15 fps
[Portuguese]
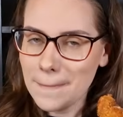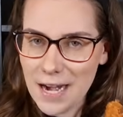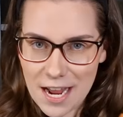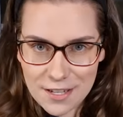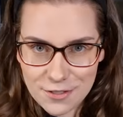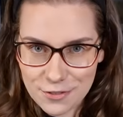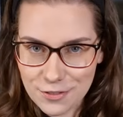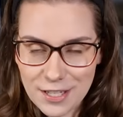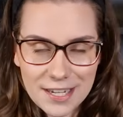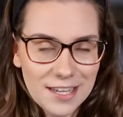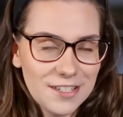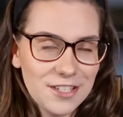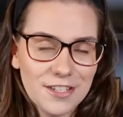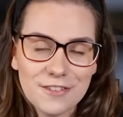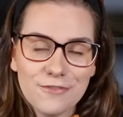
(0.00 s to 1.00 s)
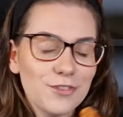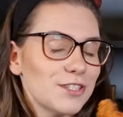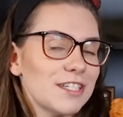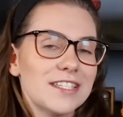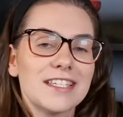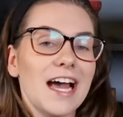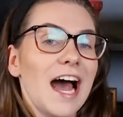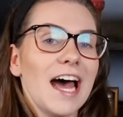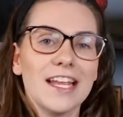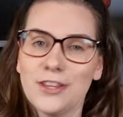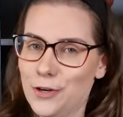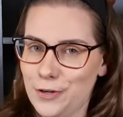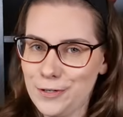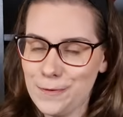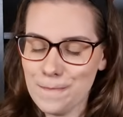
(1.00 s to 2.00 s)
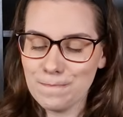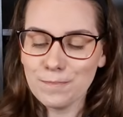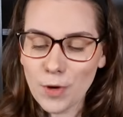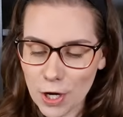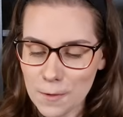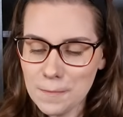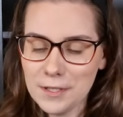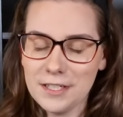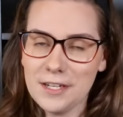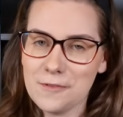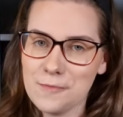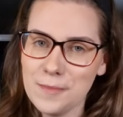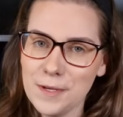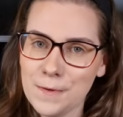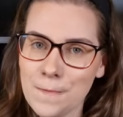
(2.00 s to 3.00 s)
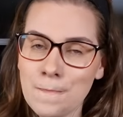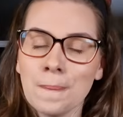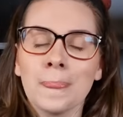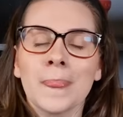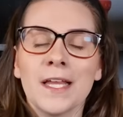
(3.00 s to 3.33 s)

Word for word: prático, daquele jeito que vocês adoram. Bora aprender comigo?